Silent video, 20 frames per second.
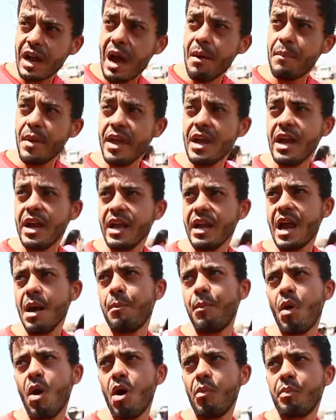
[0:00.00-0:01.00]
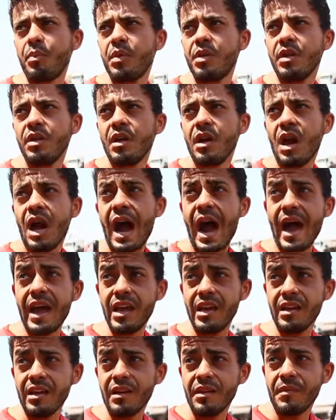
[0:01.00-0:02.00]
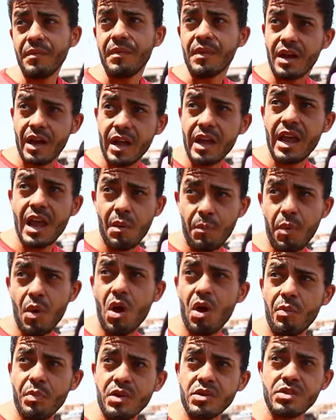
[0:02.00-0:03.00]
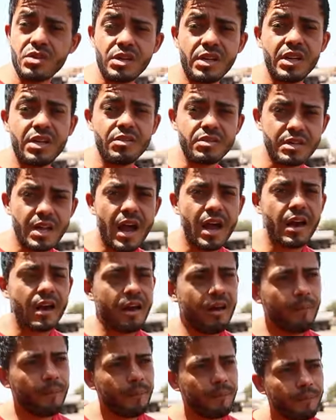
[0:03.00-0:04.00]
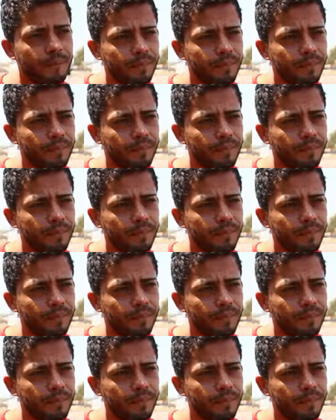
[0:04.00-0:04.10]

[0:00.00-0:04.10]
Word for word: acabei ganhando a Pop. Aí, Ganhou? Ganhei a Pop no ah, sorteio do Instagram.